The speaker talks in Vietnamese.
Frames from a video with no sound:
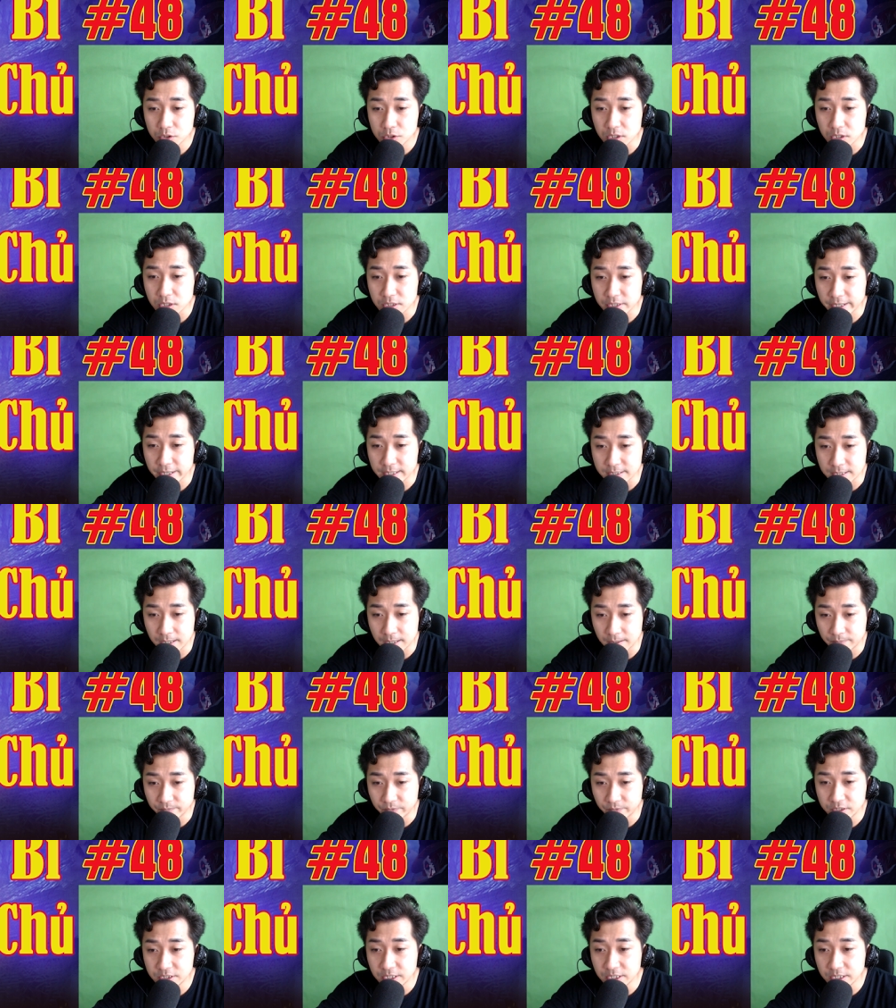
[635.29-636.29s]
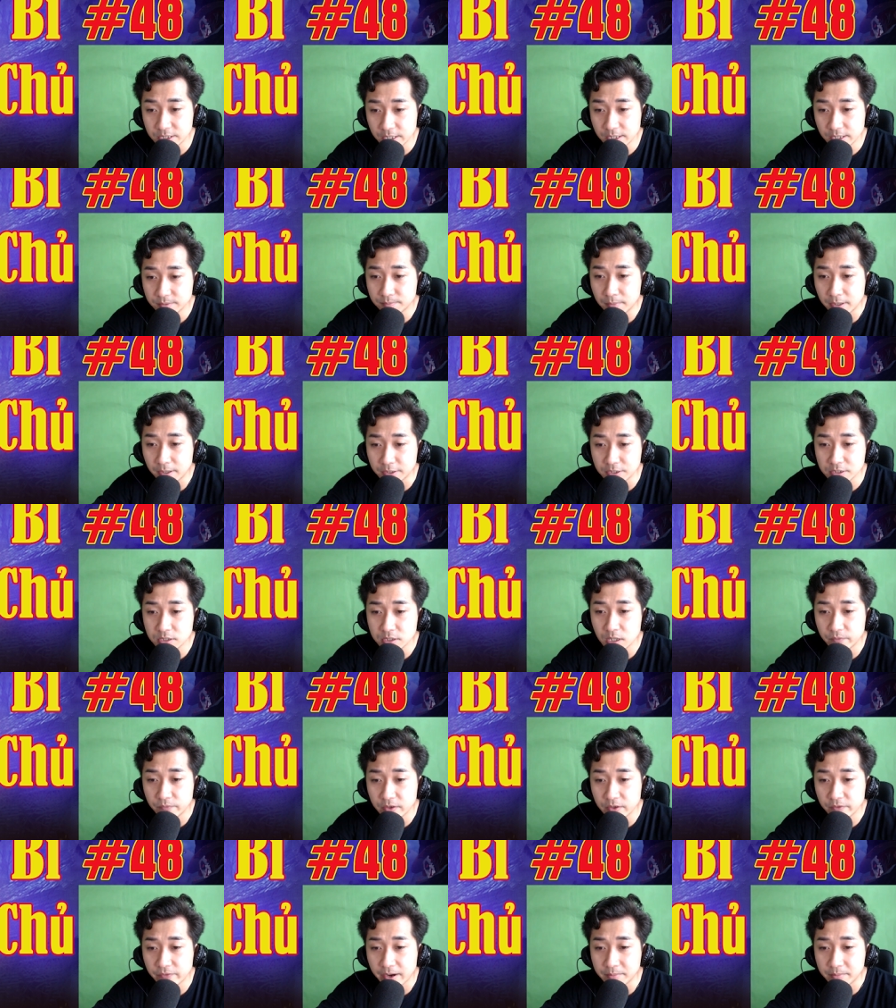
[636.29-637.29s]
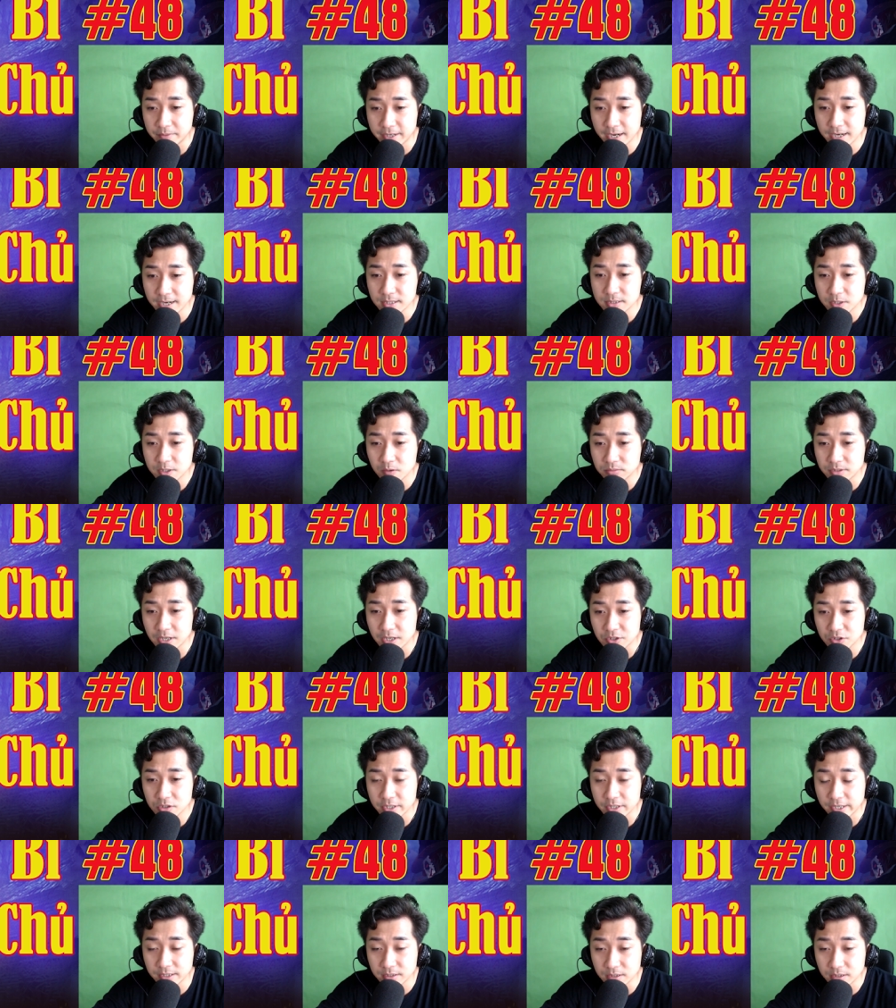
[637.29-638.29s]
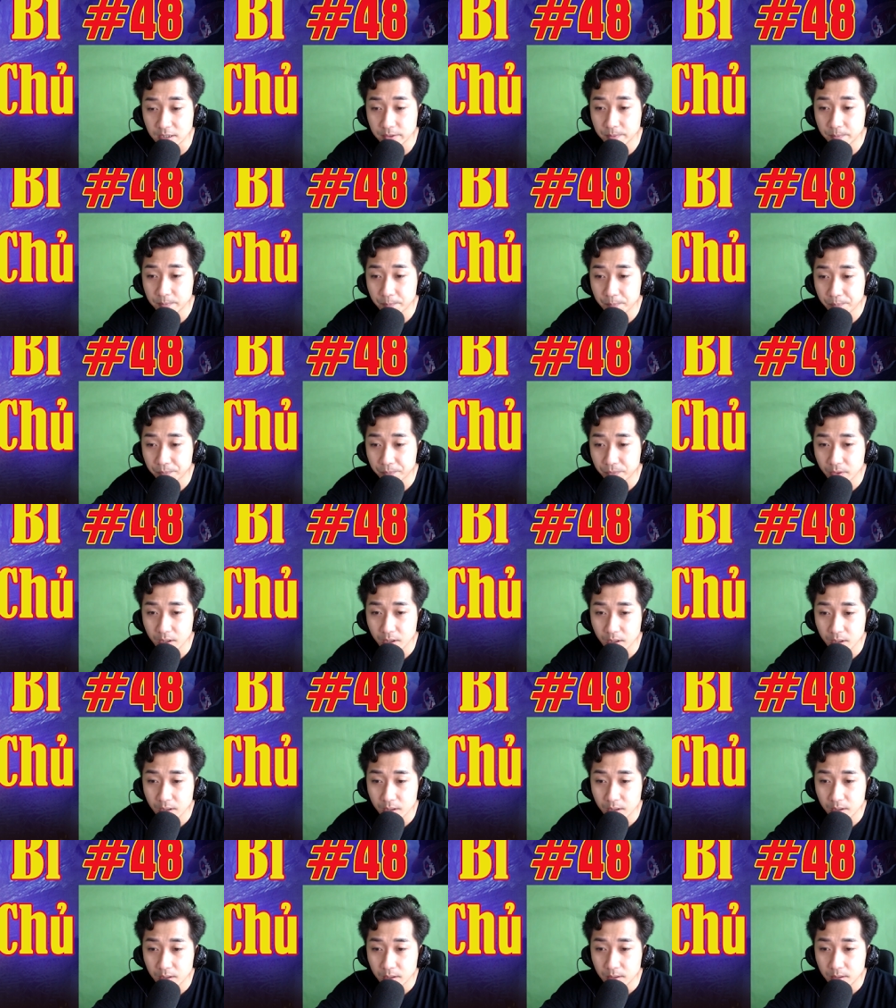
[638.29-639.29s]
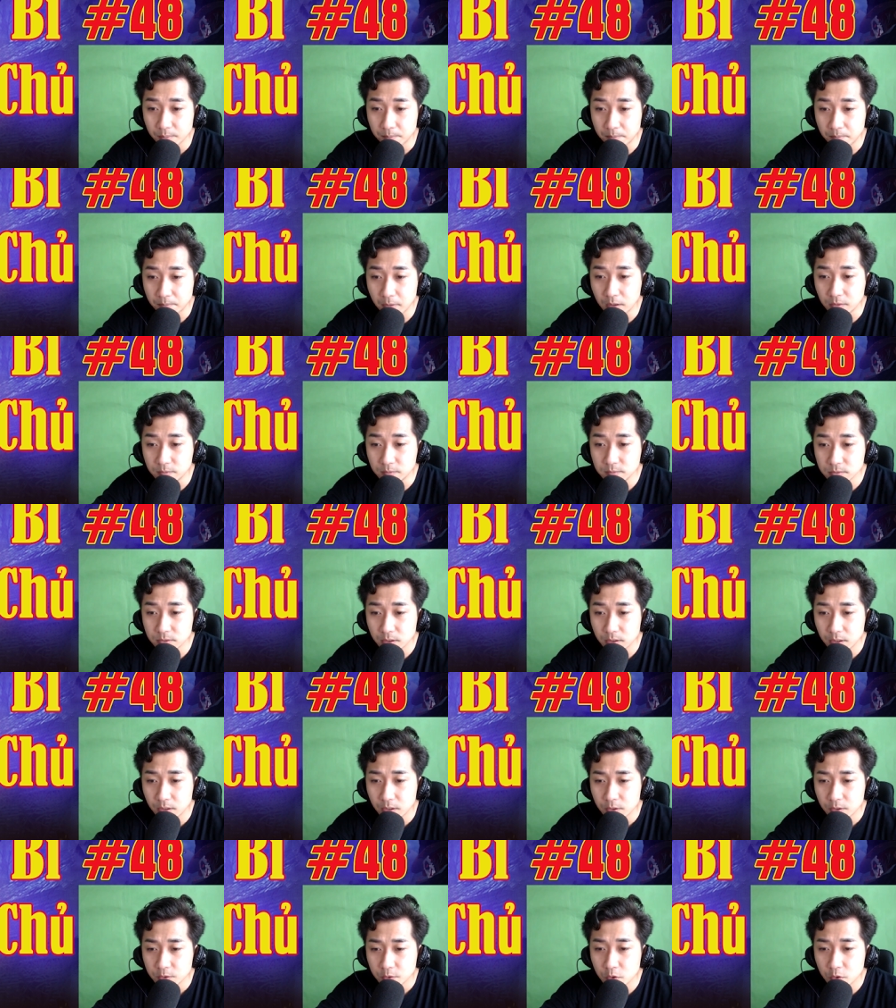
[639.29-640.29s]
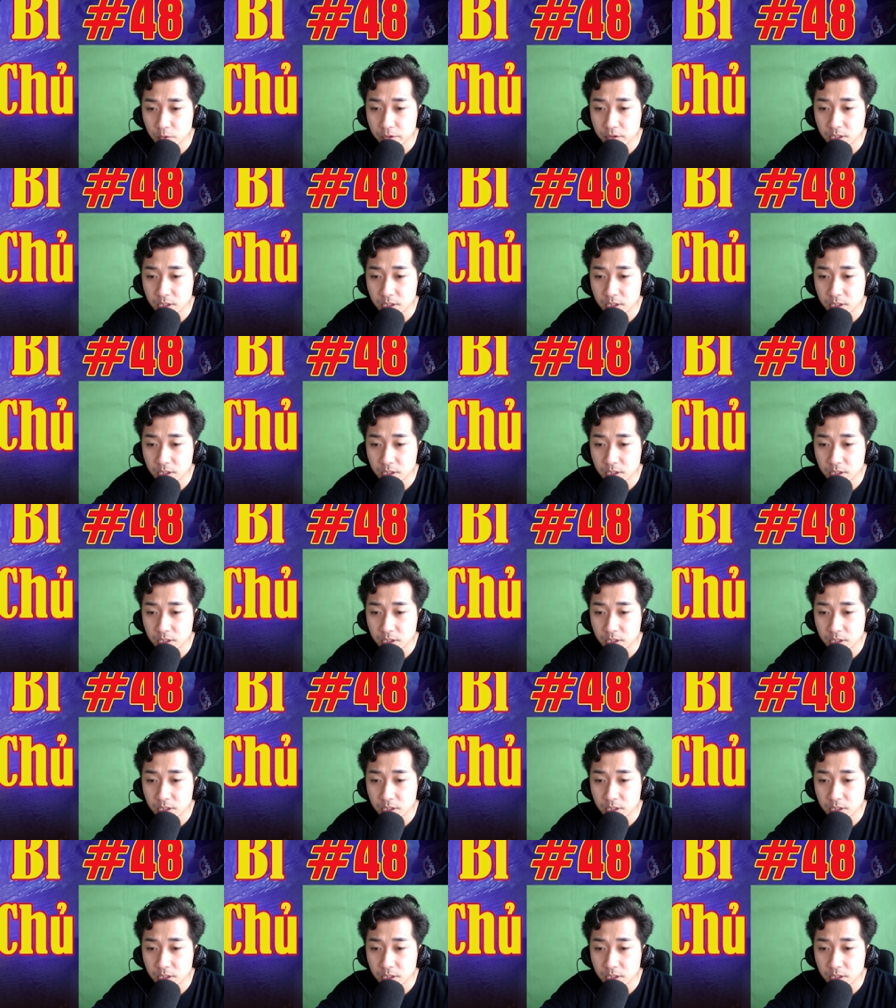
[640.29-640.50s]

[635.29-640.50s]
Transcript: Nốt hương cuối xuất hiện hòa trộn với nốt hương giữa khi nốt này gần tiêu tan đi.